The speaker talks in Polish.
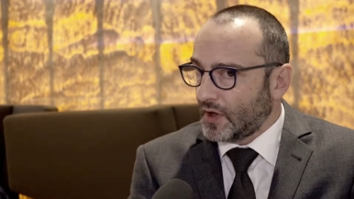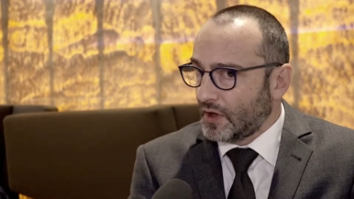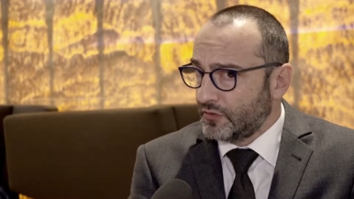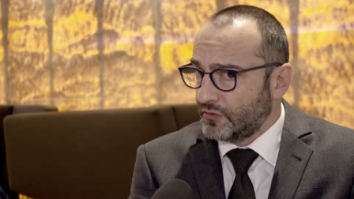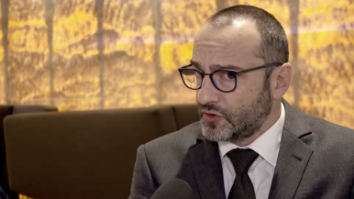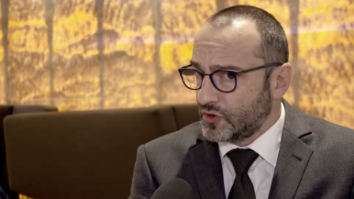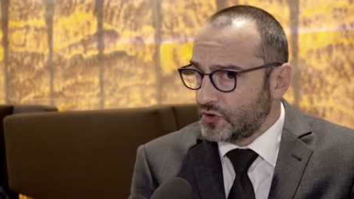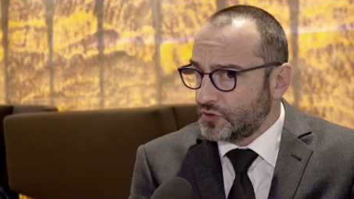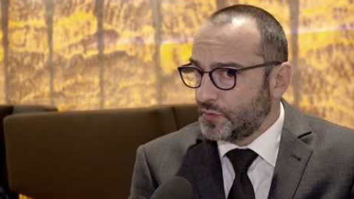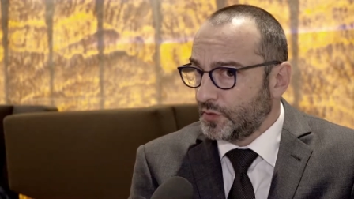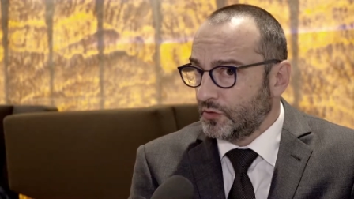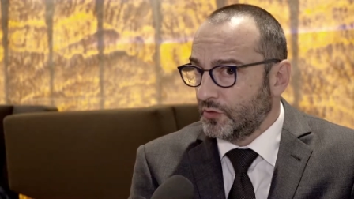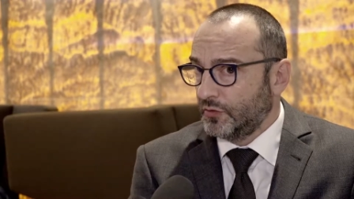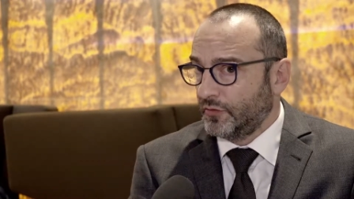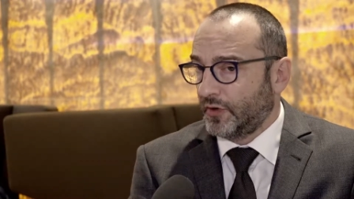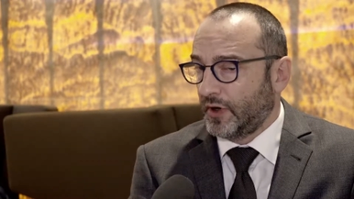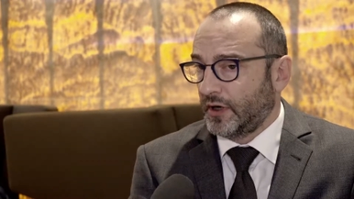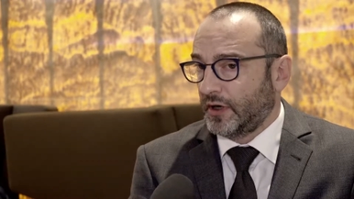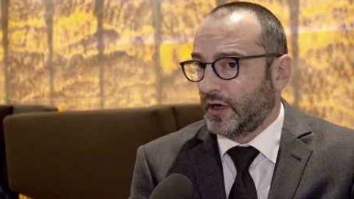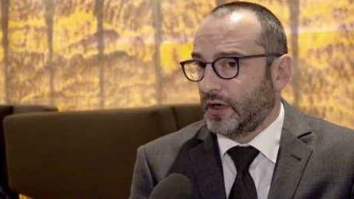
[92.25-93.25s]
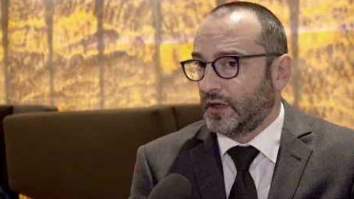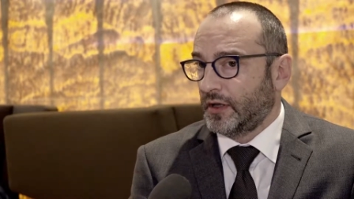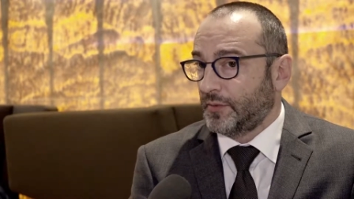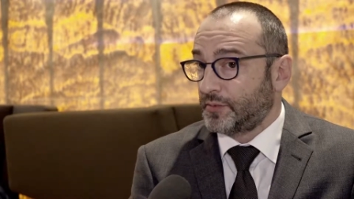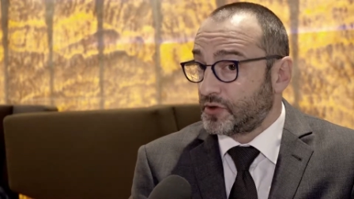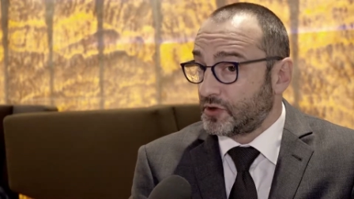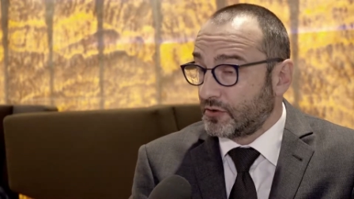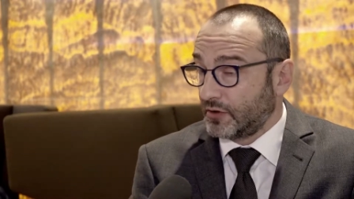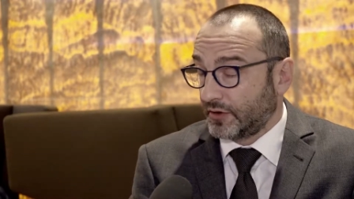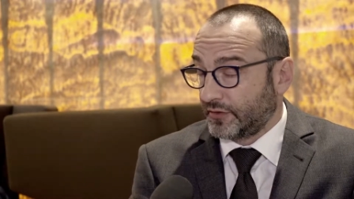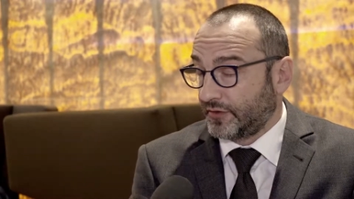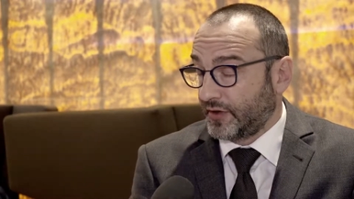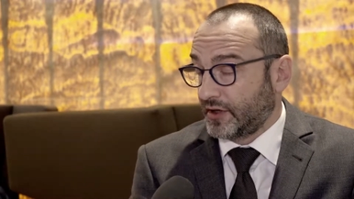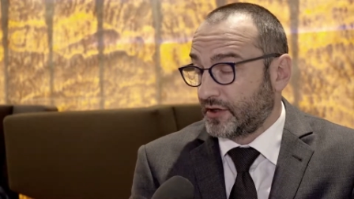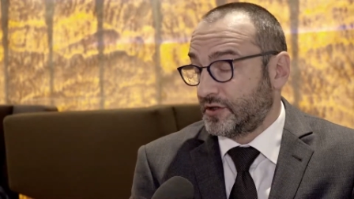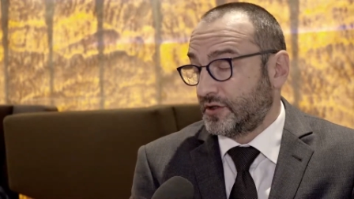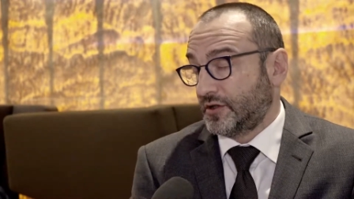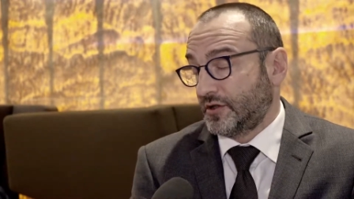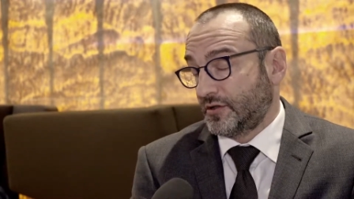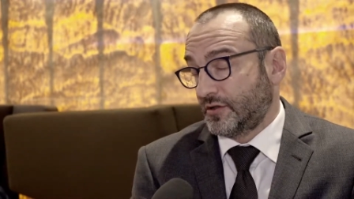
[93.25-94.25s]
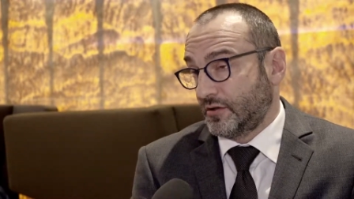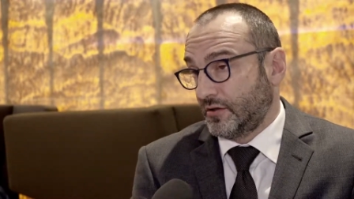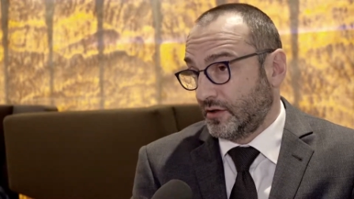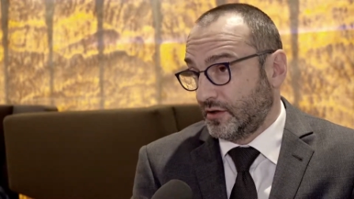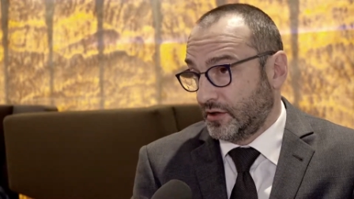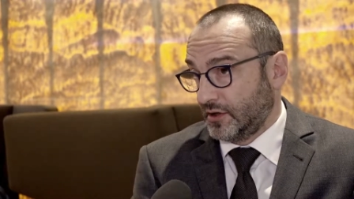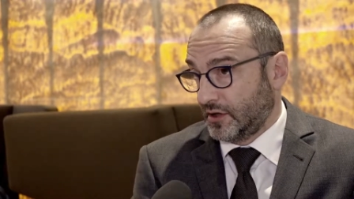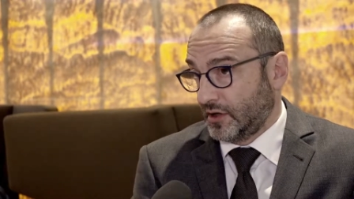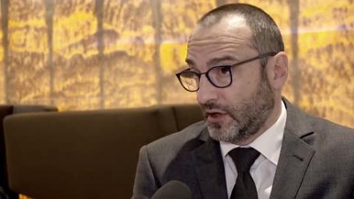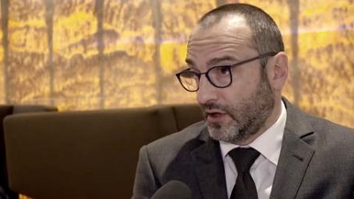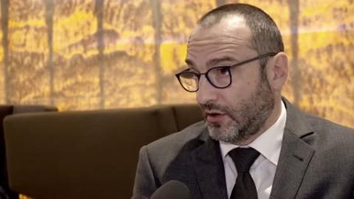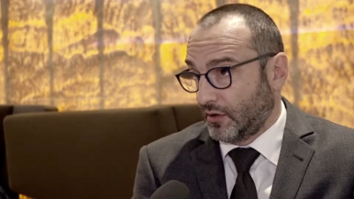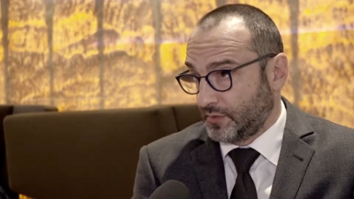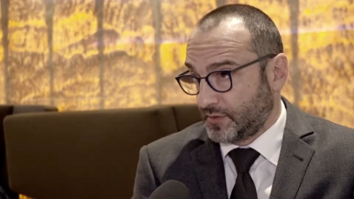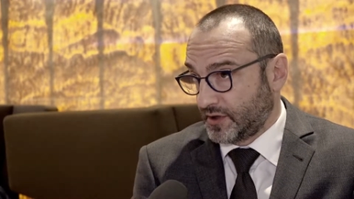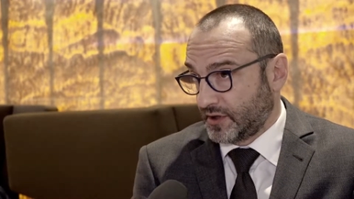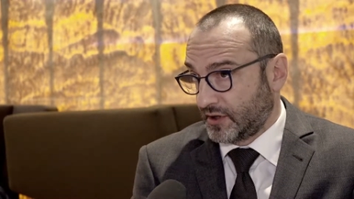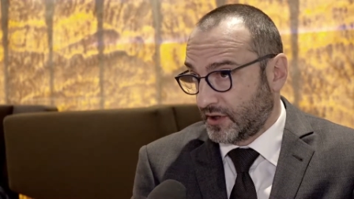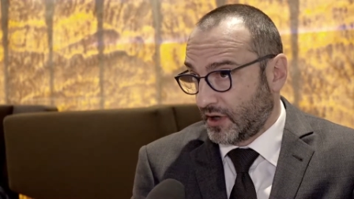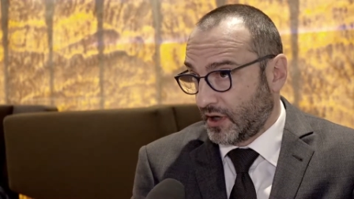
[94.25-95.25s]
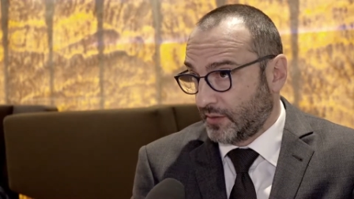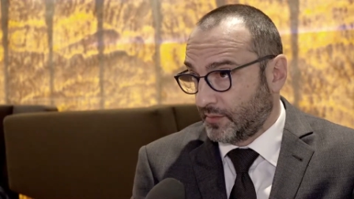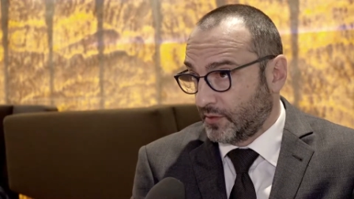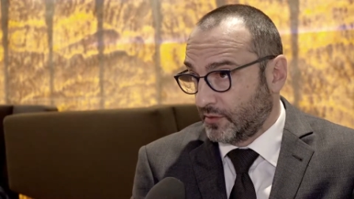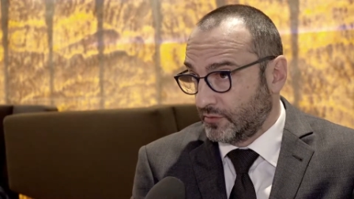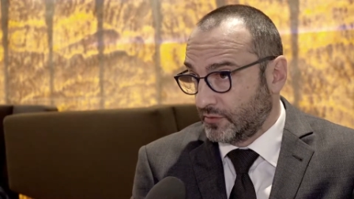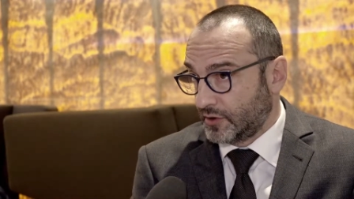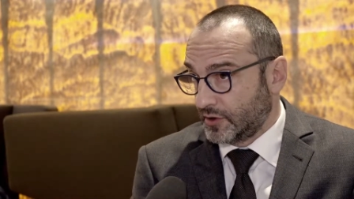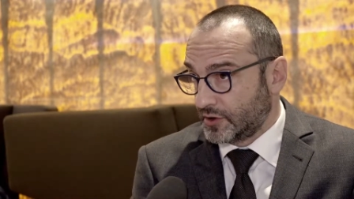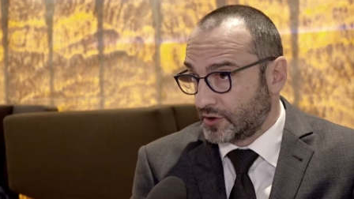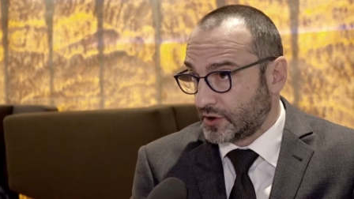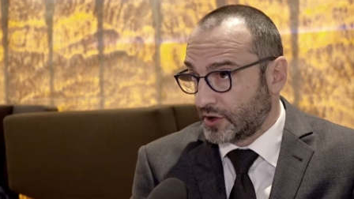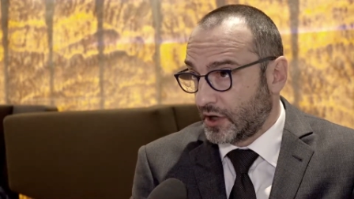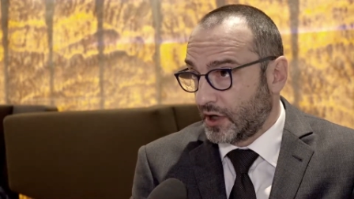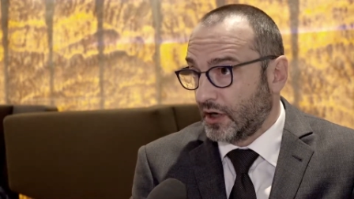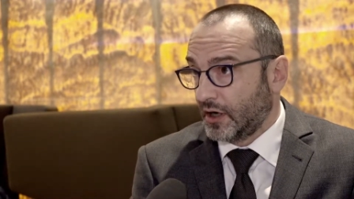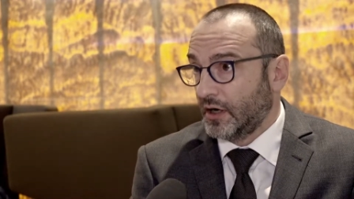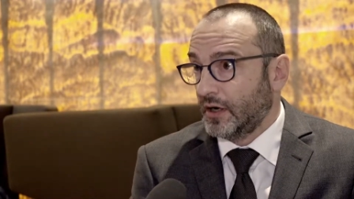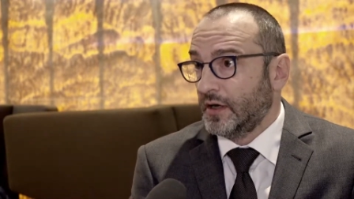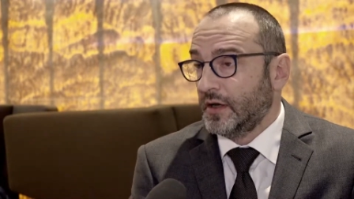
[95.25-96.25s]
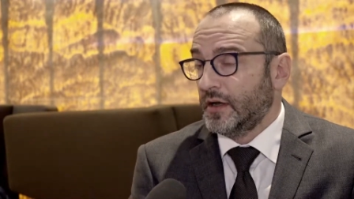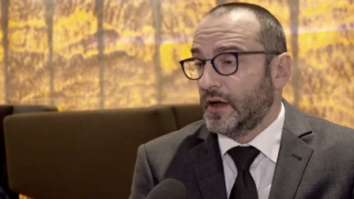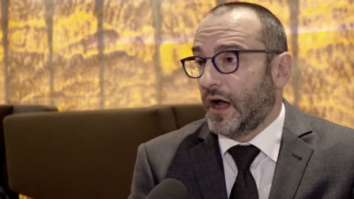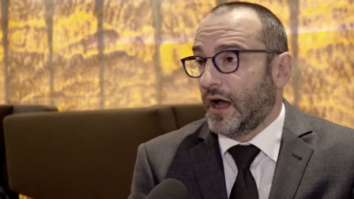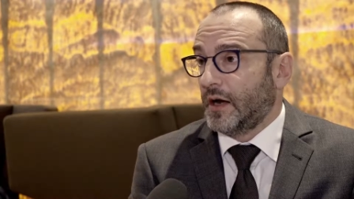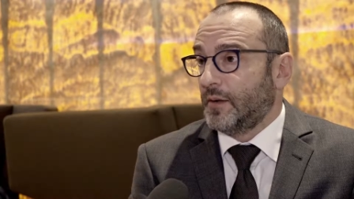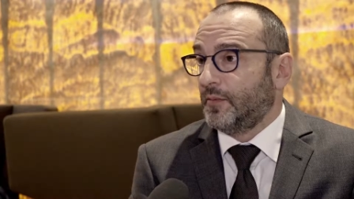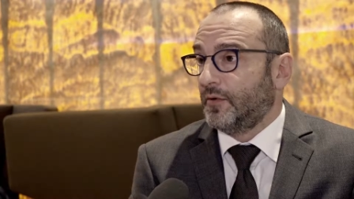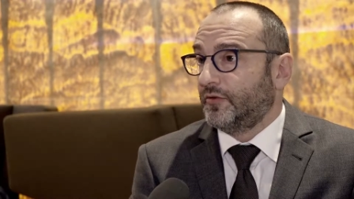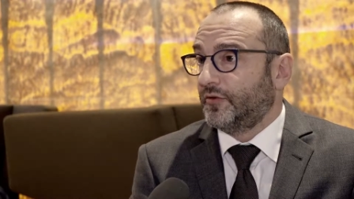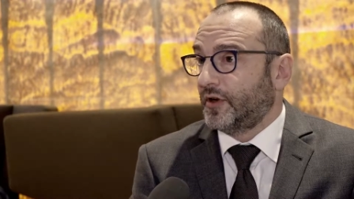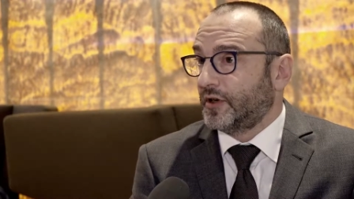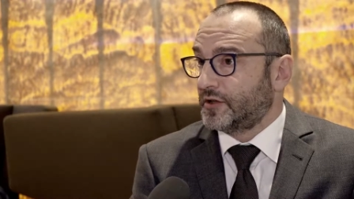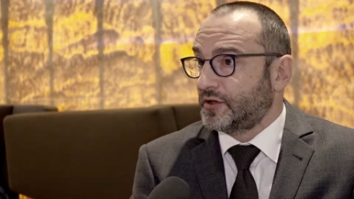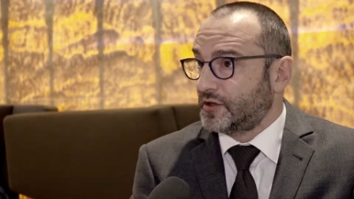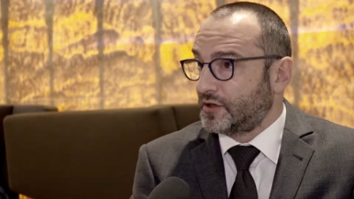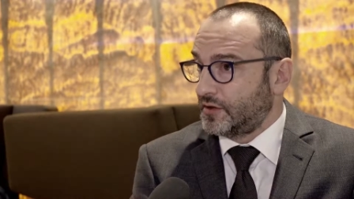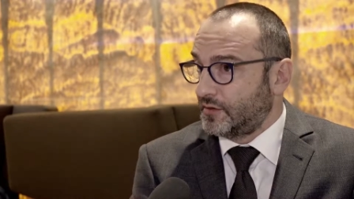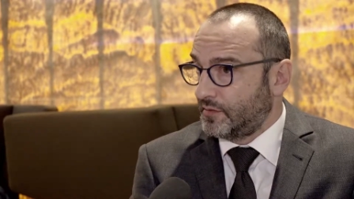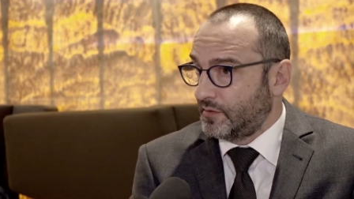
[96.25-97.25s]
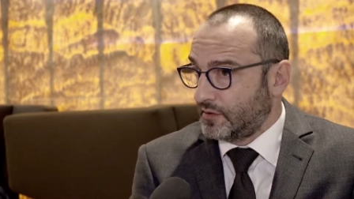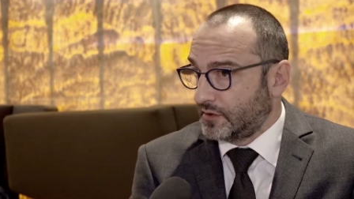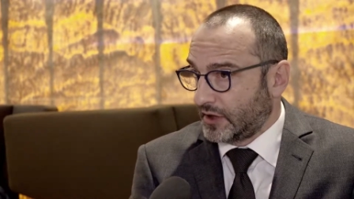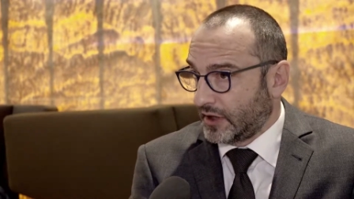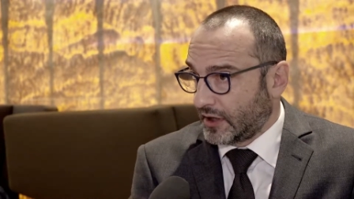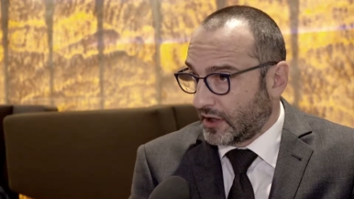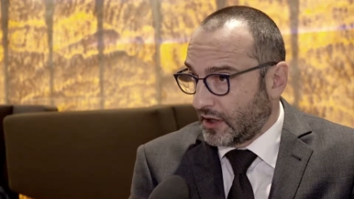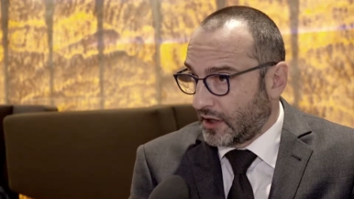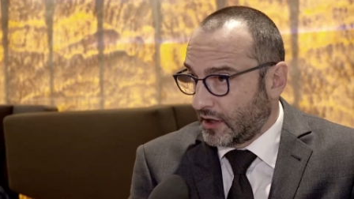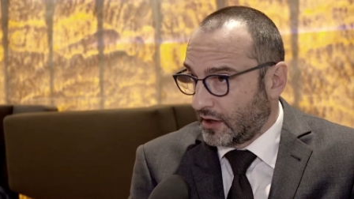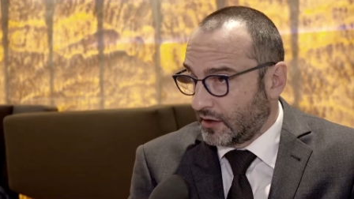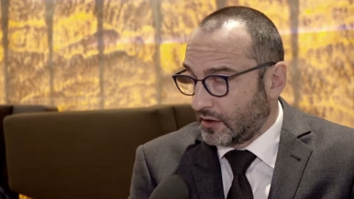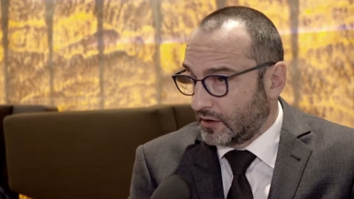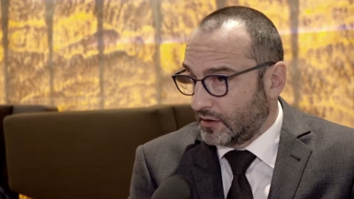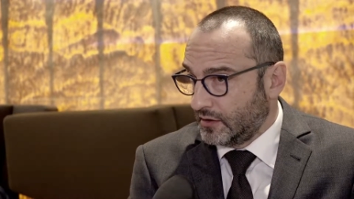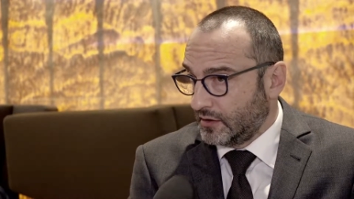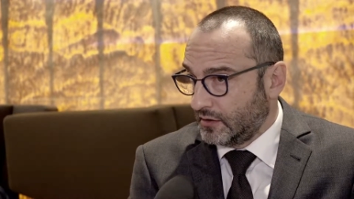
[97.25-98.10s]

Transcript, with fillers: wziąć pod uwagę na przykład fakt, że jest to jedyna opcja terapeutyczna, albo fakt, że taka,